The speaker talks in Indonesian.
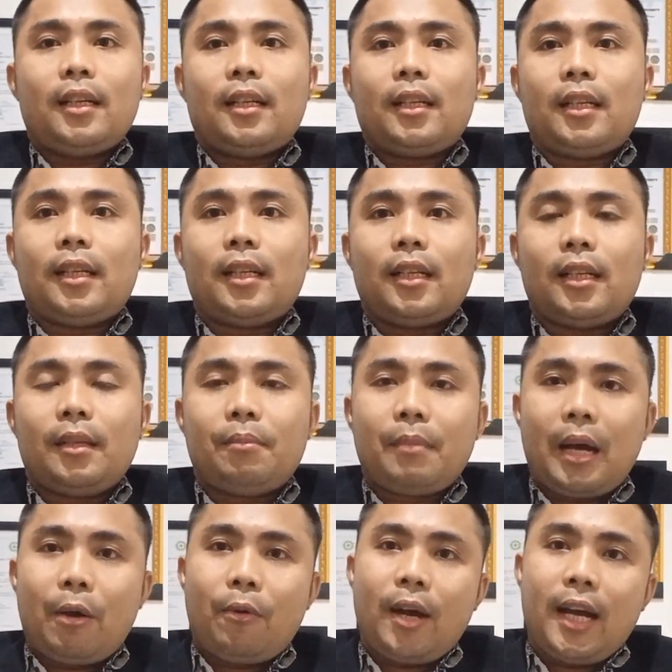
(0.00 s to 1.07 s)
eh,
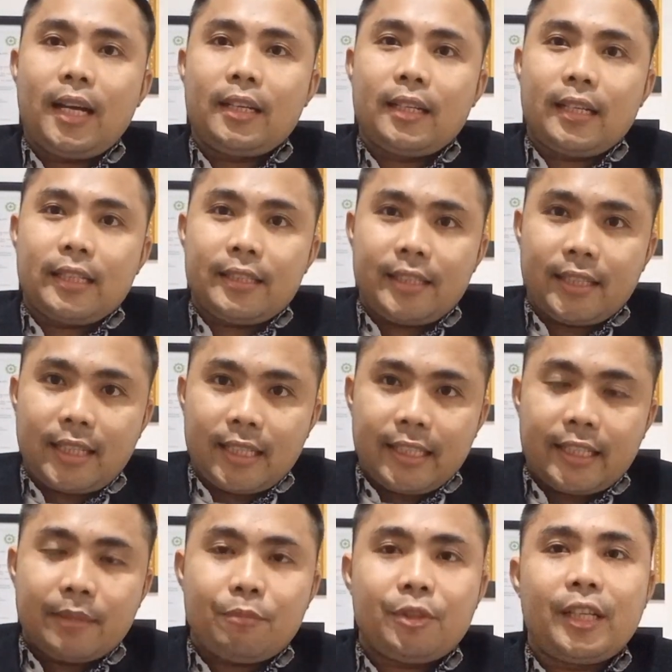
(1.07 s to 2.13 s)
bahwa jika
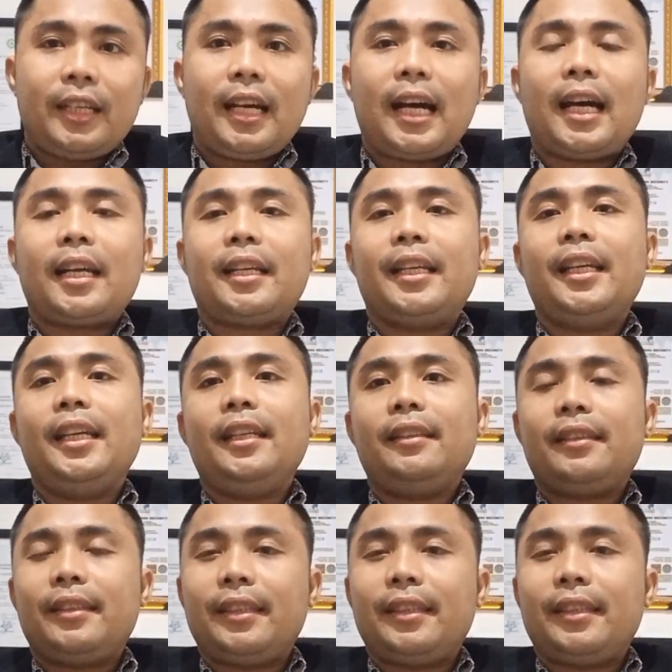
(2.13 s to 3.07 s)
di kemudian hari